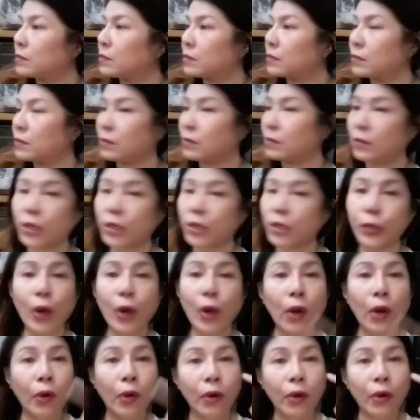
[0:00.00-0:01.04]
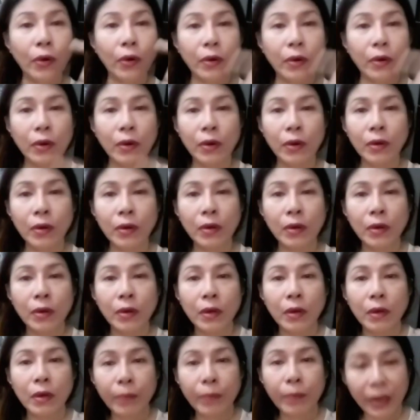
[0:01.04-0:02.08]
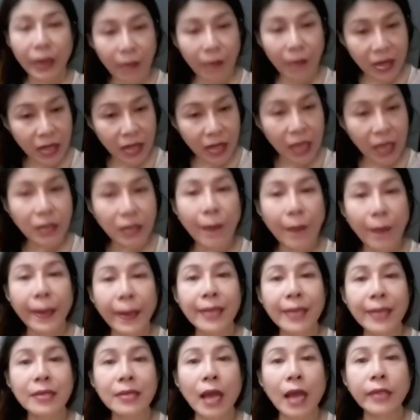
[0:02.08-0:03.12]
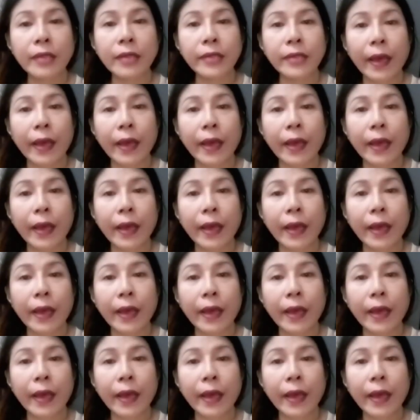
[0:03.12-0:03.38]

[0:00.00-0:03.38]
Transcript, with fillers: Sino ako? Para magsalita para sa kanya.